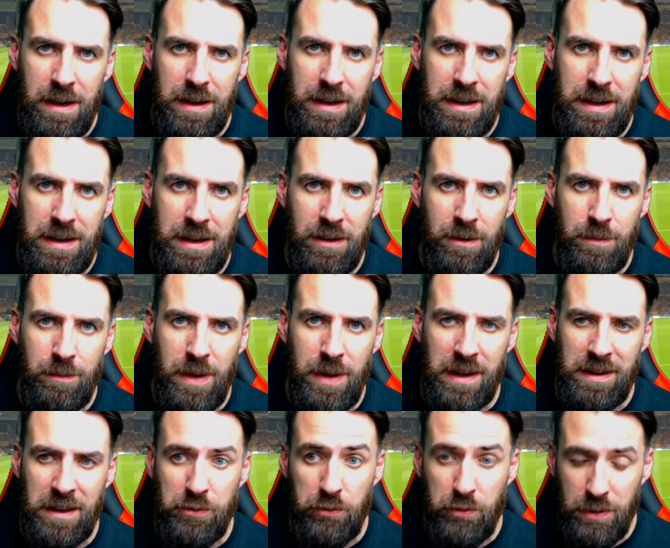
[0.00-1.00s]
et
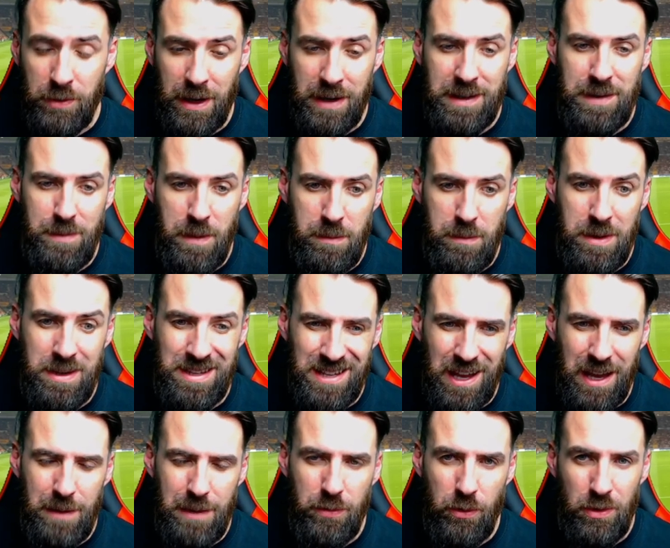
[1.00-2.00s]
Bernard en tout cas Kipembe
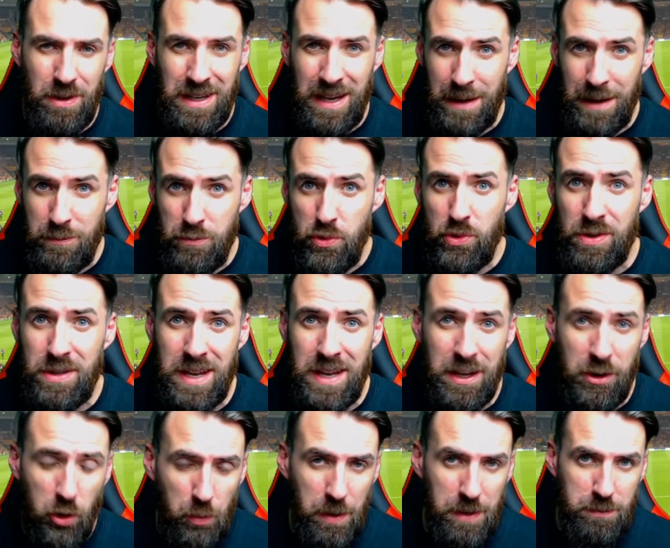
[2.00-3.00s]
très bon, il a
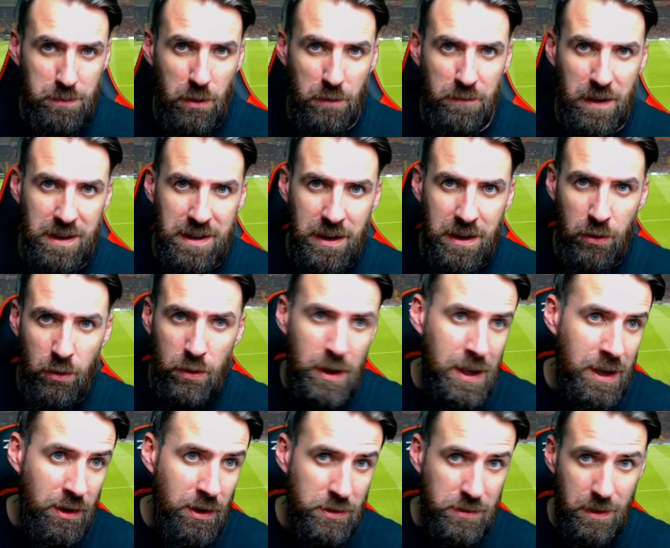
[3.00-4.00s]
muselé complètement Falcao,
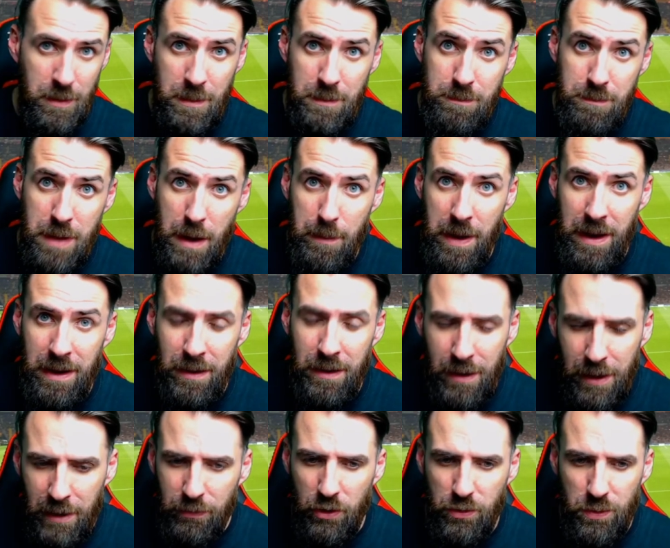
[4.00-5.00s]
que ce soit même Babel,
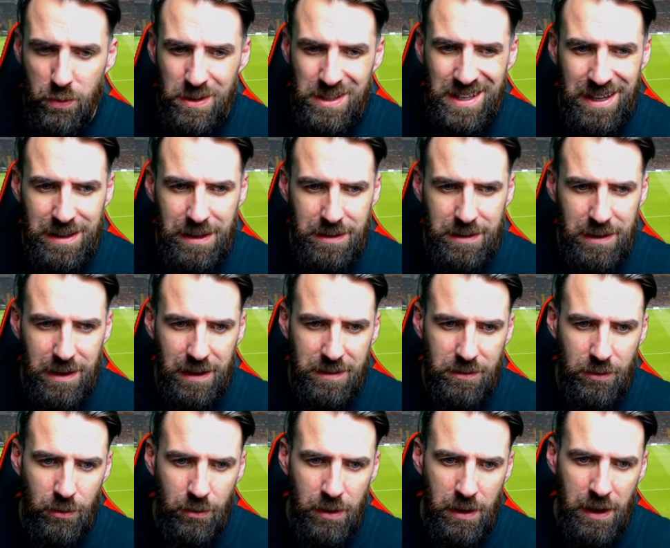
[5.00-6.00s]
franchement très
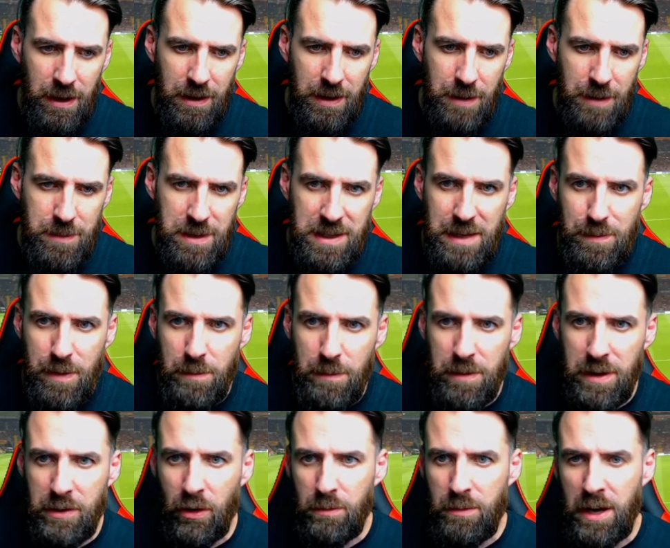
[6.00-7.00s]
intéressant l'ami
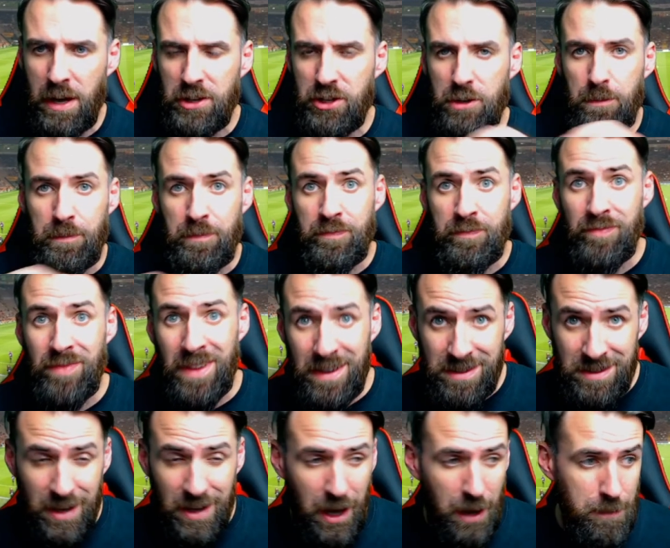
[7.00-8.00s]
Kipembe dans le match.
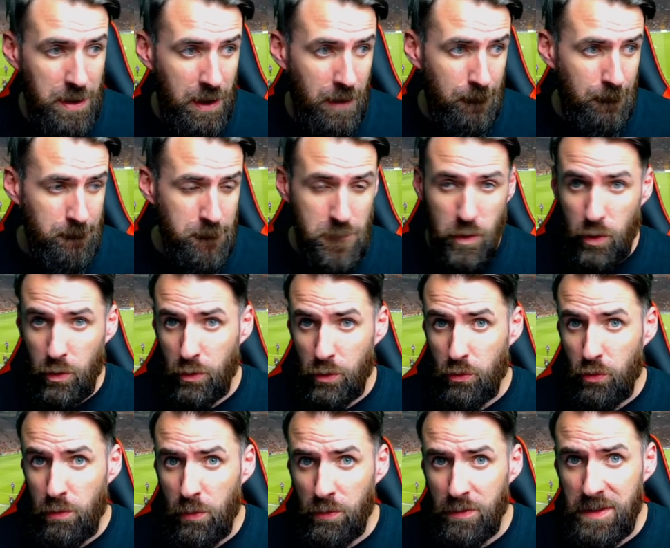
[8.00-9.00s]
Sarabia, que
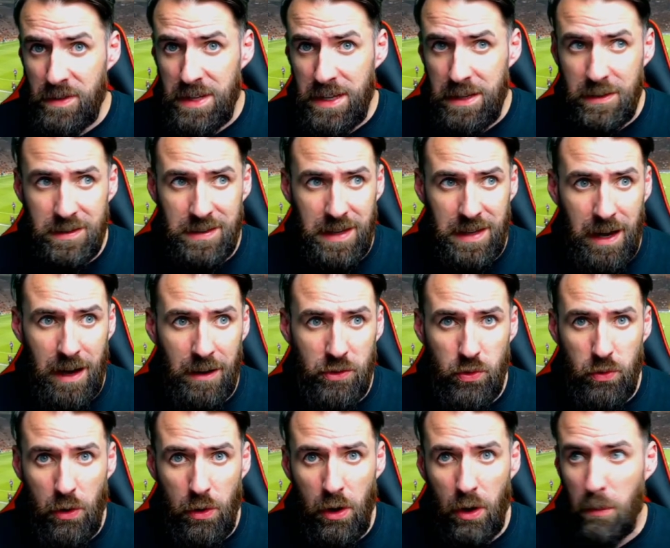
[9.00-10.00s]
tout le monde dit que c'est un
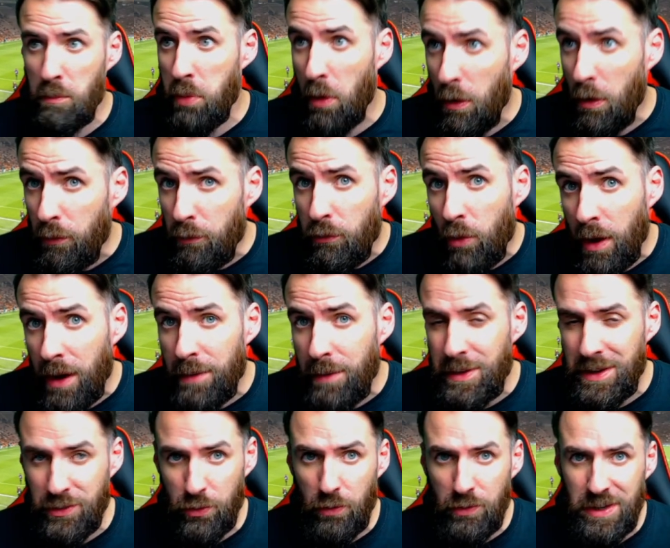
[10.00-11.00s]
joueur bof, ouais,
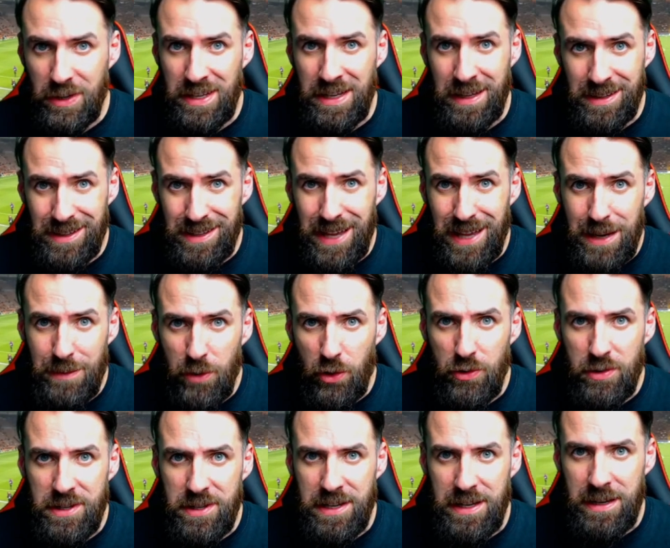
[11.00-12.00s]
mais je trouve qu'il est
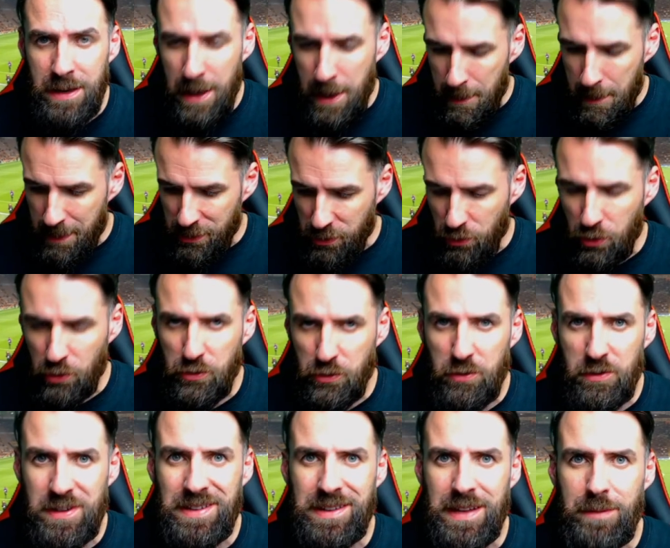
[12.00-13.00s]
tellement utile parce que dans
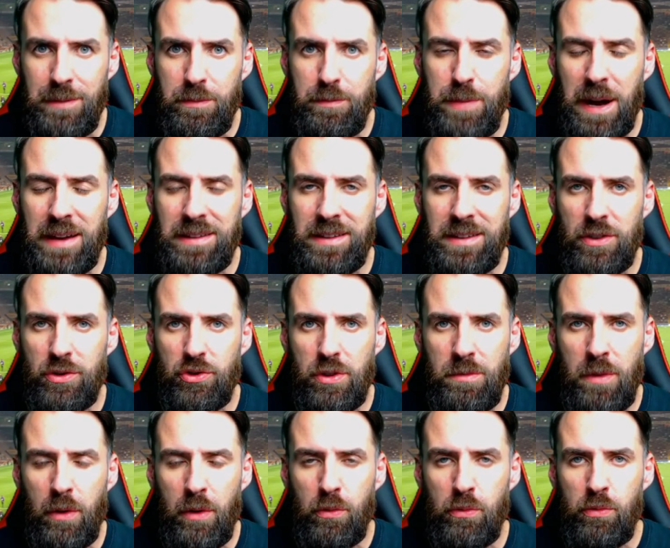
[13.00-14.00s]
ce système parisien,
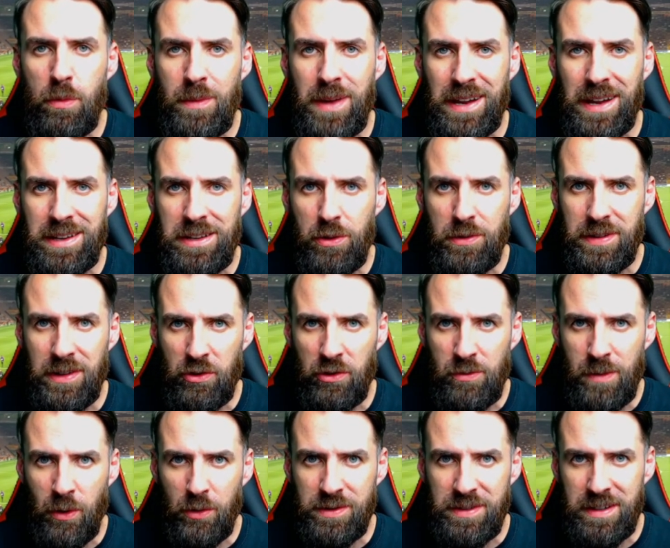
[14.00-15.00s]
justement, où Marquinhos est en
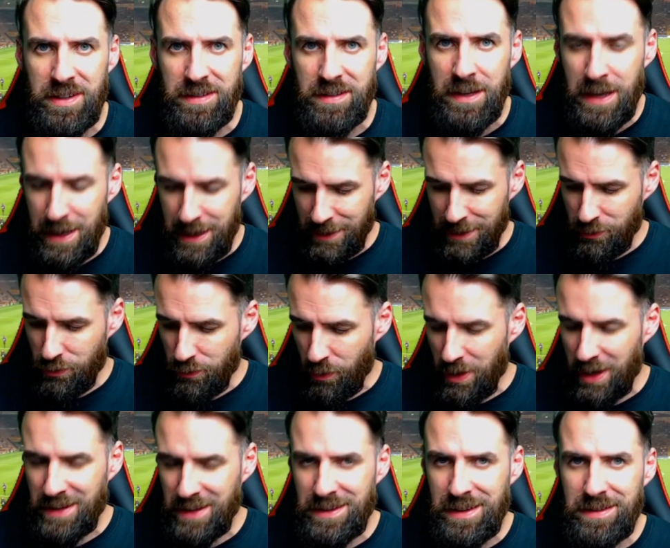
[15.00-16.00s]
numéro 6,
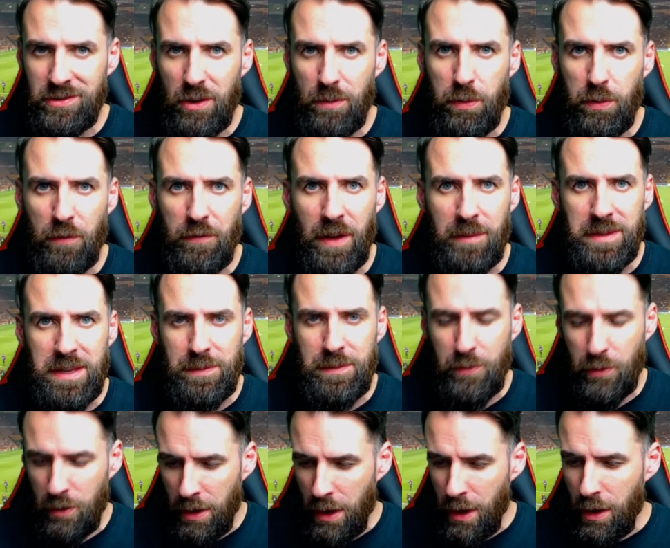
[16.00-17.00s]
souvent il redescend pour faire un petit
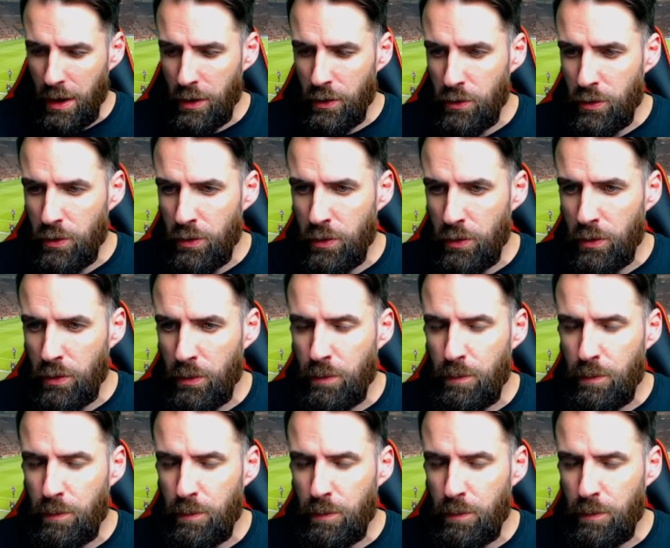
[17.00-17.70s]
peu le